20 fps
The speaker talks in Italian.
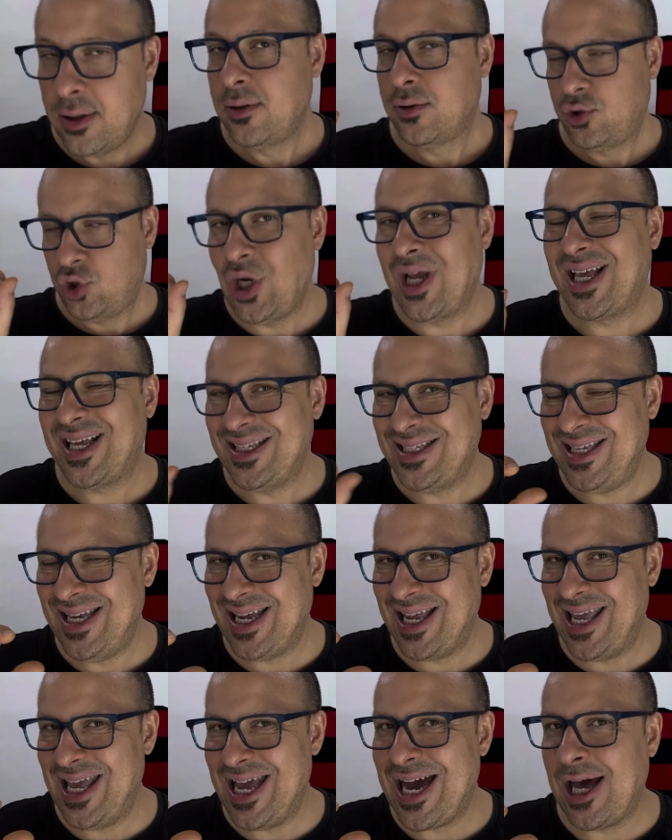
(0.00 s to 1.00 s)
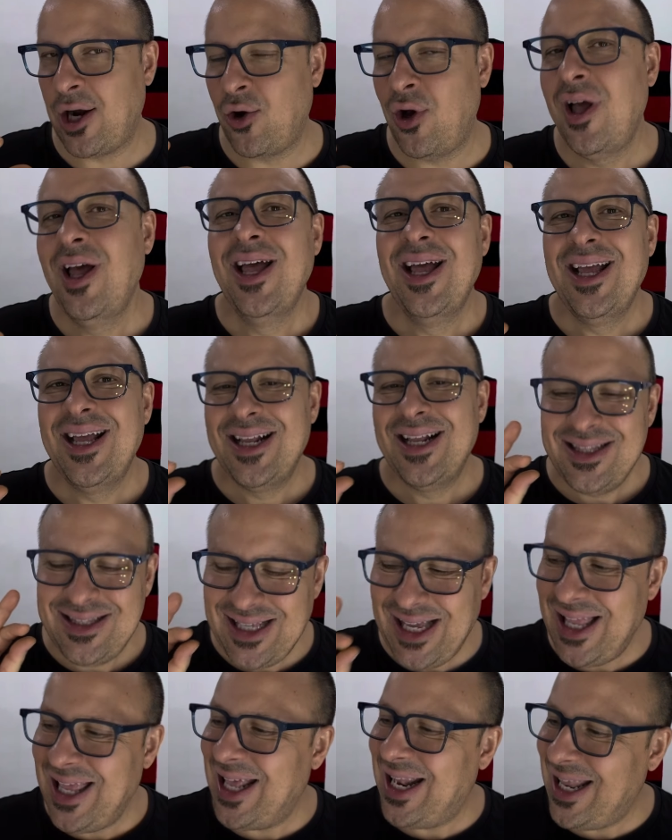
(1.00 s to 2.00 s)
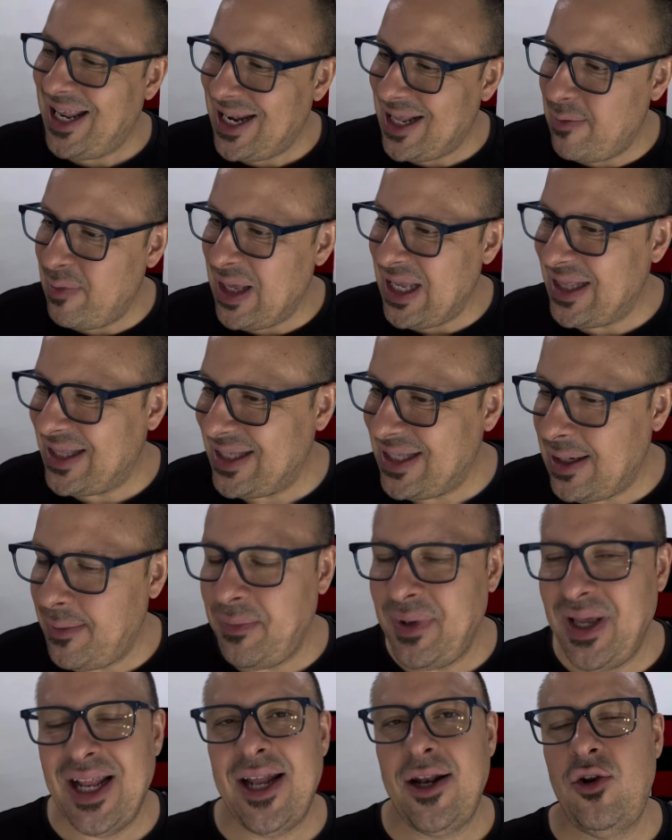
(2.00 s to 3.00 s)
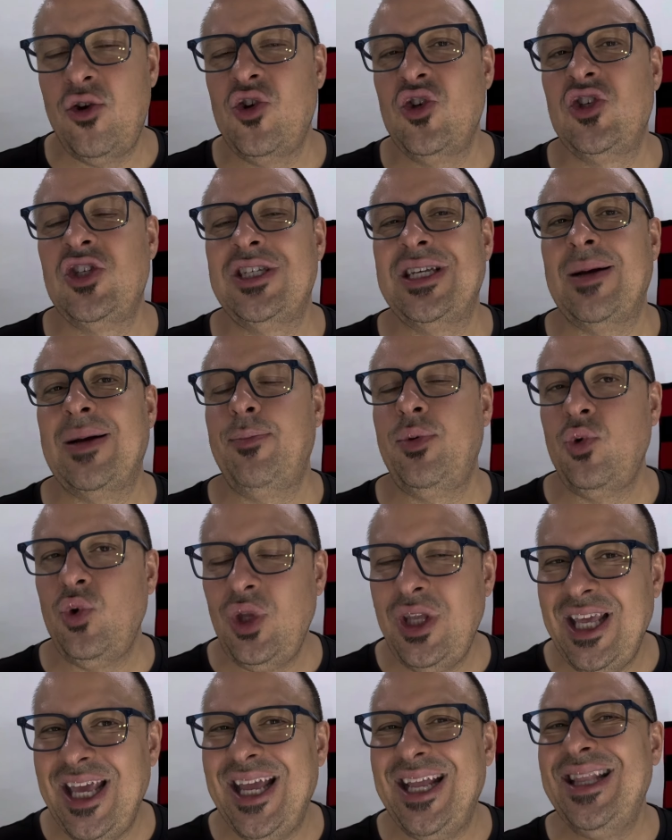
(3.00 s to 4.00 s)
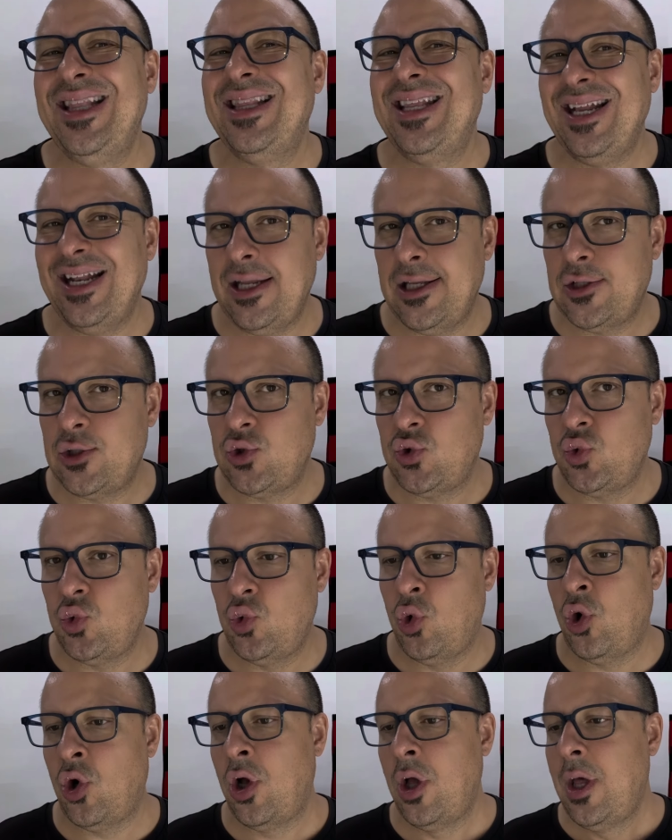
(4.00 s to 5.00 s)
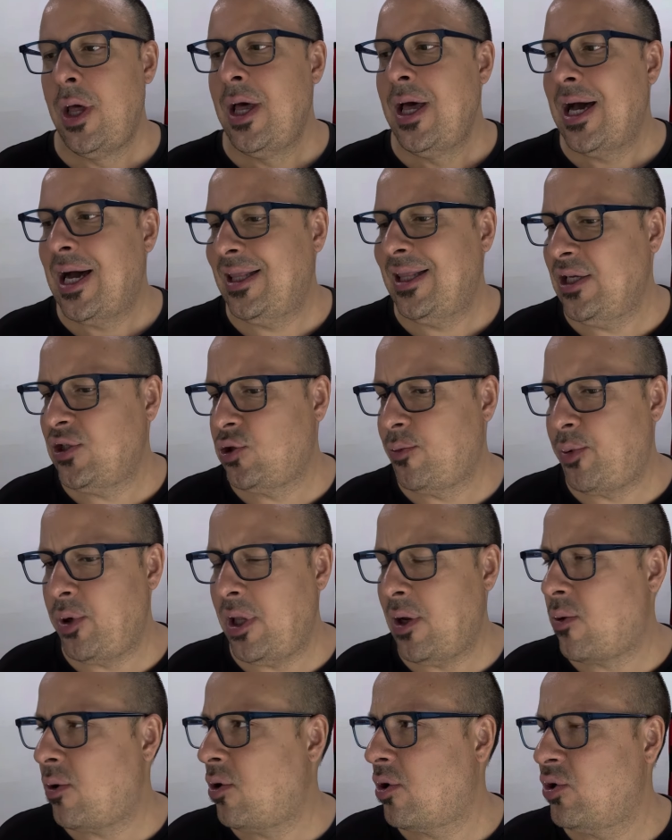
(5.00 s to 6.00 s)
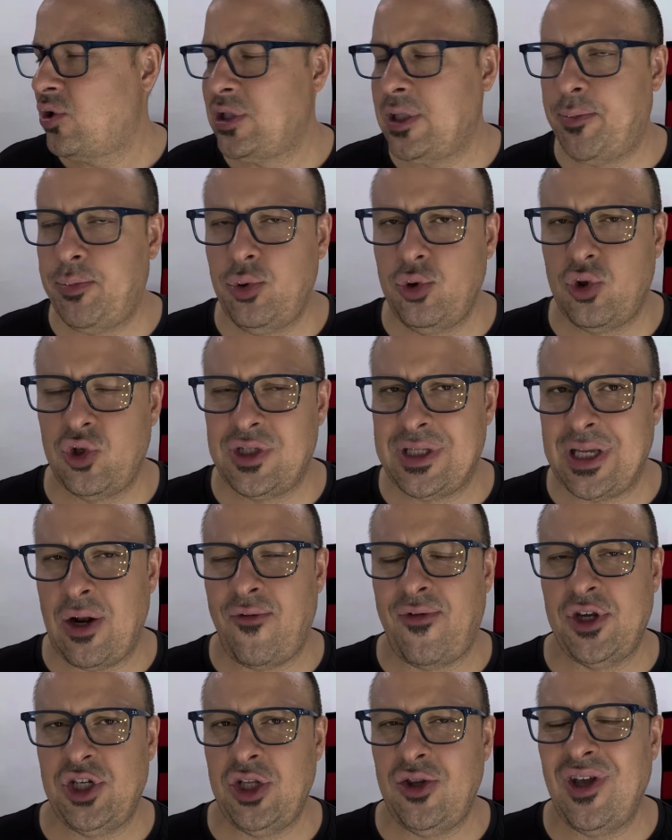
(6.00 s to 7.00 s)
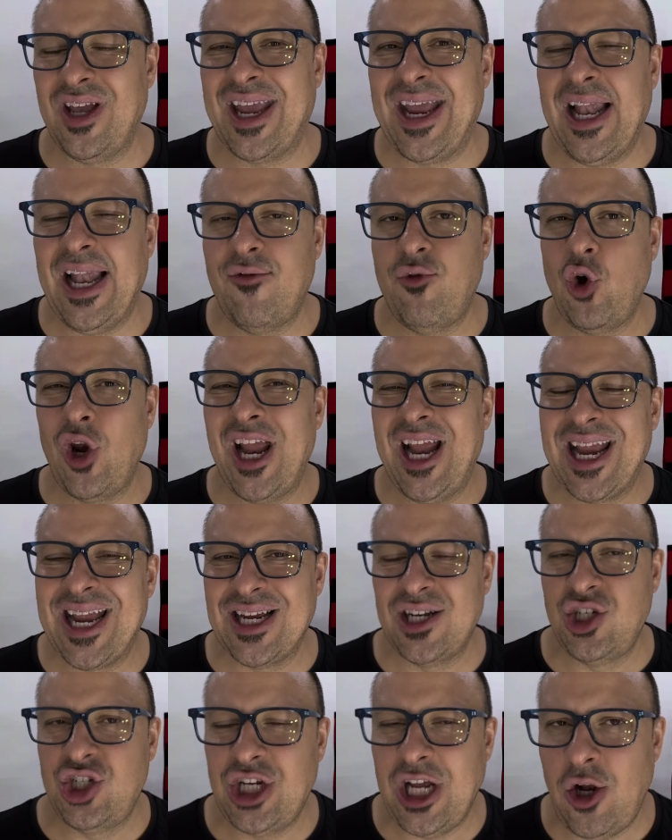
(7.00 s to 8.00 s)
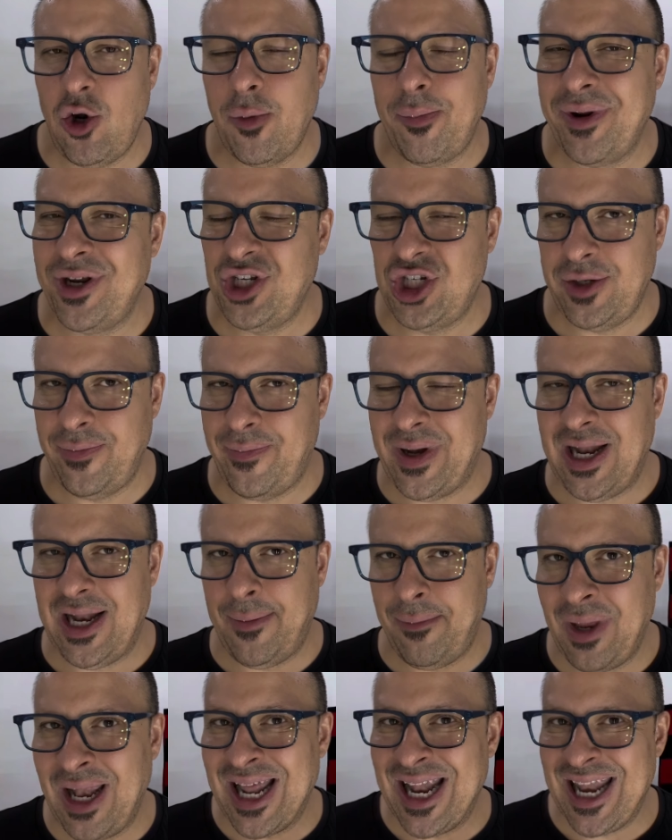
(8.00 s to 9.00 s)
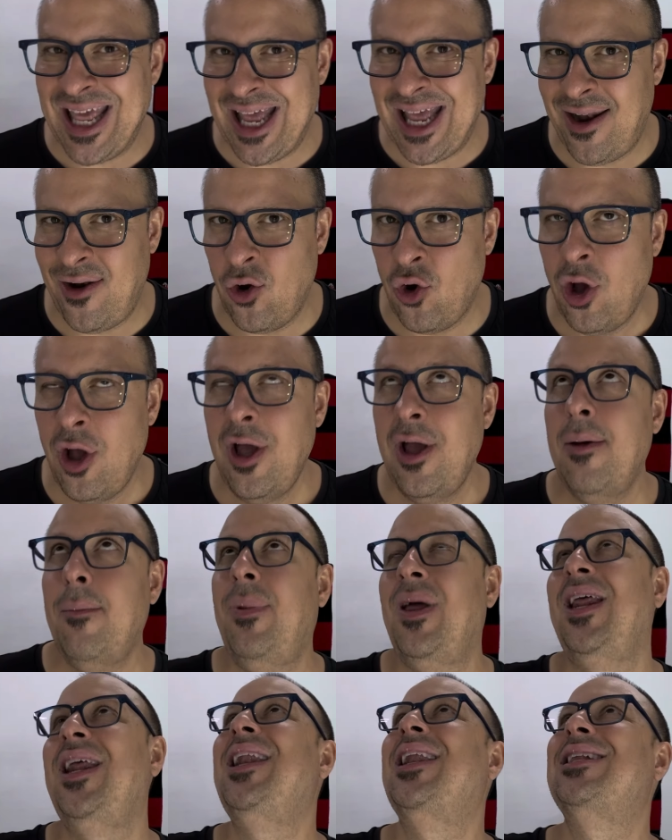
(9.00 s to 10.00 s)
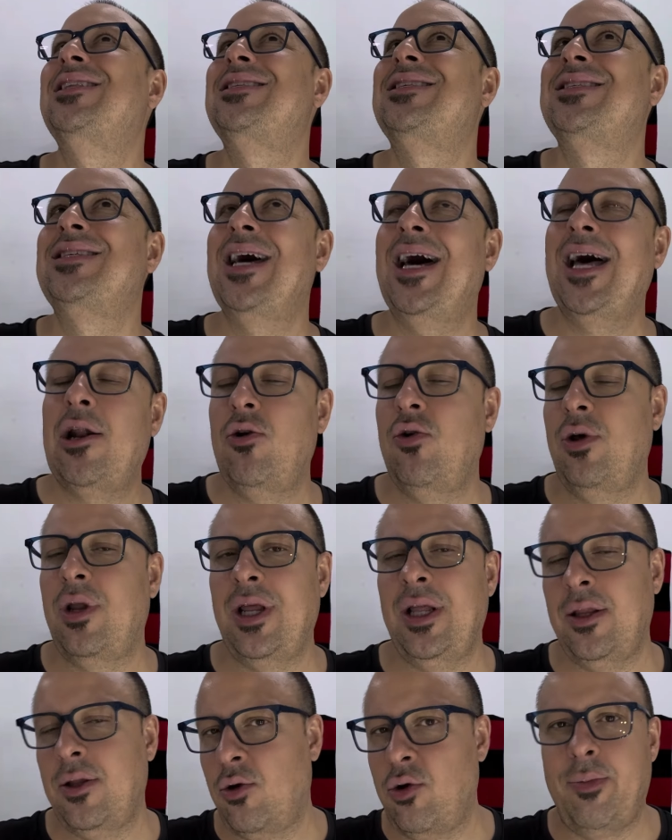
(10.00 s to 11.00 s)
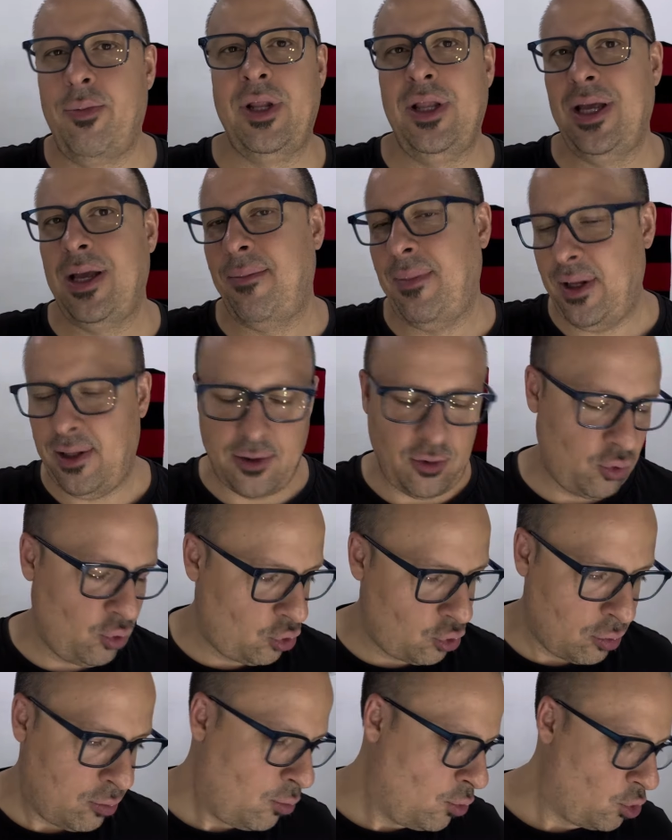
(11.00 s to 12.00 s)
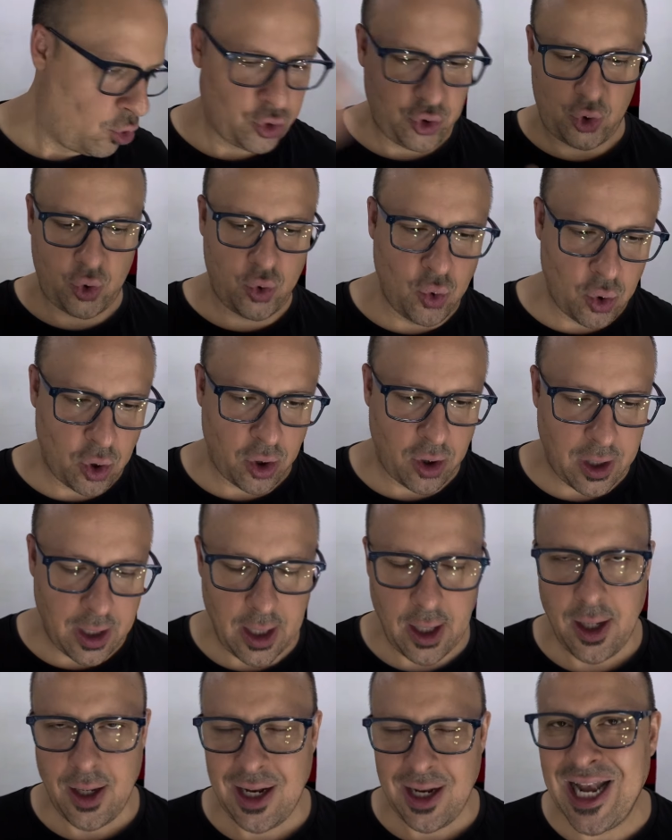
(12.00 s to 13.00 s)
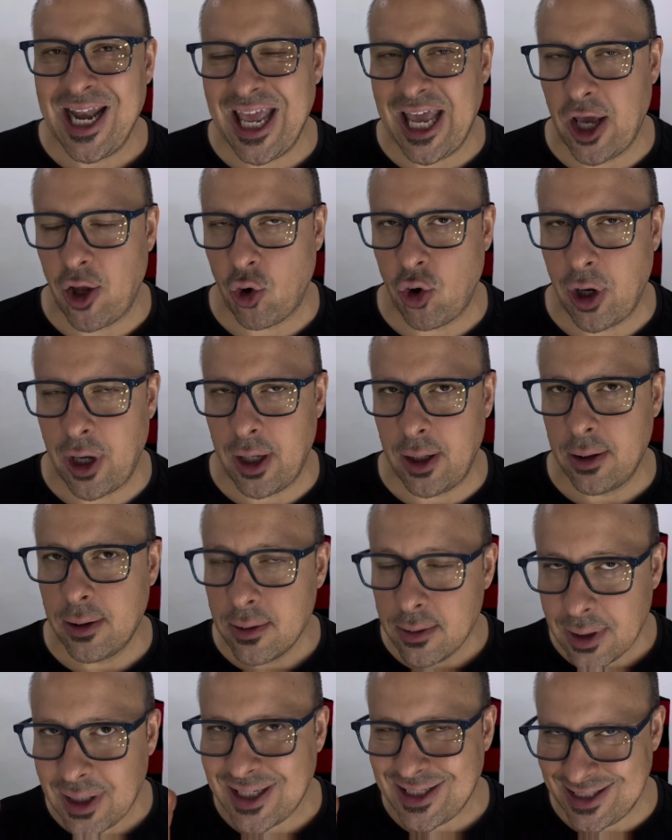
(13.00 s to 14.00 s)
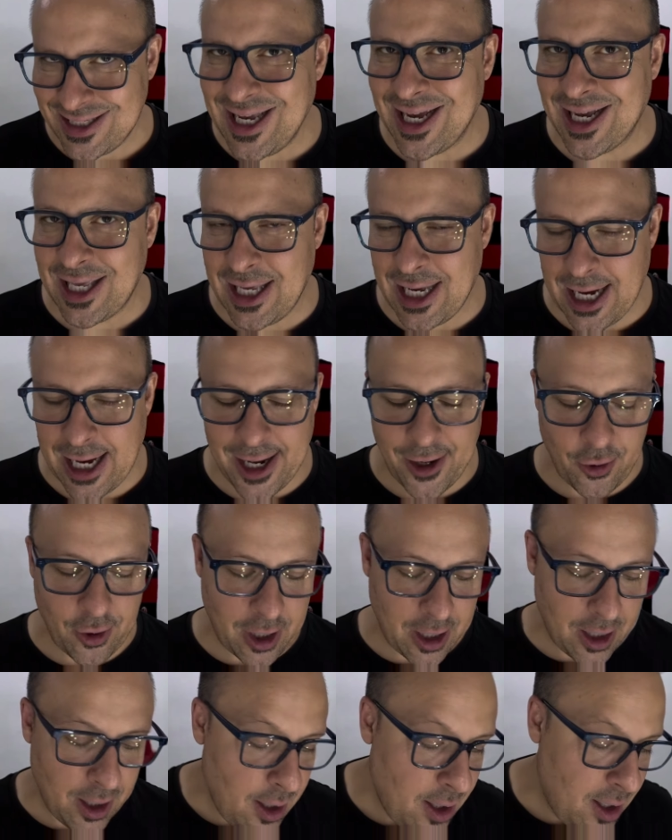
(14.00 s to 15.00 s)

Cioè, che sia chiaro, degli allenamenti del Milan non sa più niente nessuno. Adesso poi da quello che ho saputo stanno facendo anche i lavori al cancello principale a Milanello per innalzarlo e renderlo praticamente tutto un muro scuro, eh? nero, eh? che sia chiaro. Eh?